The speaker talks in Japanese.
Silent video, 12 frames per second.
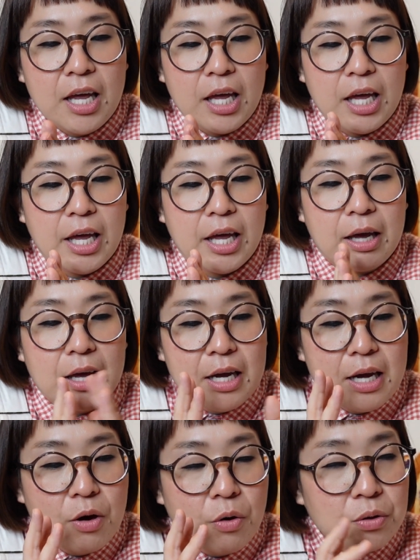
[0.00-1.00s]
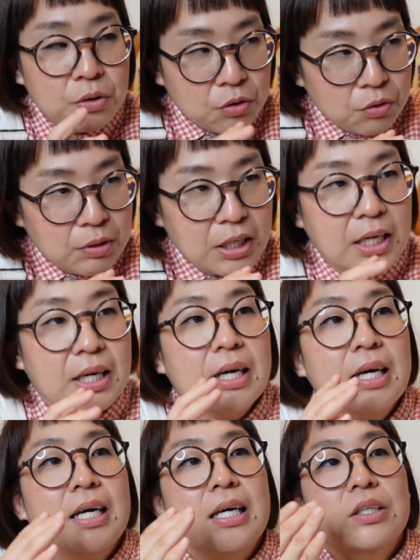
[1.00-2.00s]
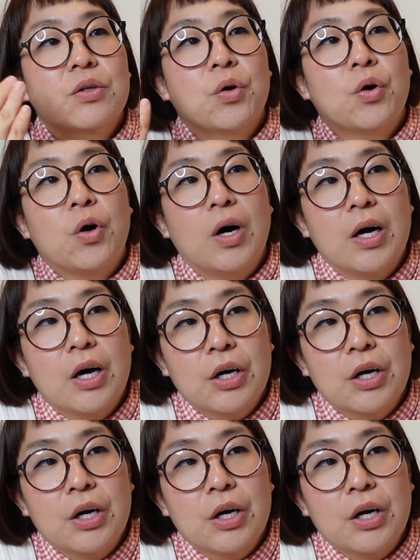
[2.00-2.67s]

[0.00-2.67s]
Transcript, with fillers: えー、本当は、その、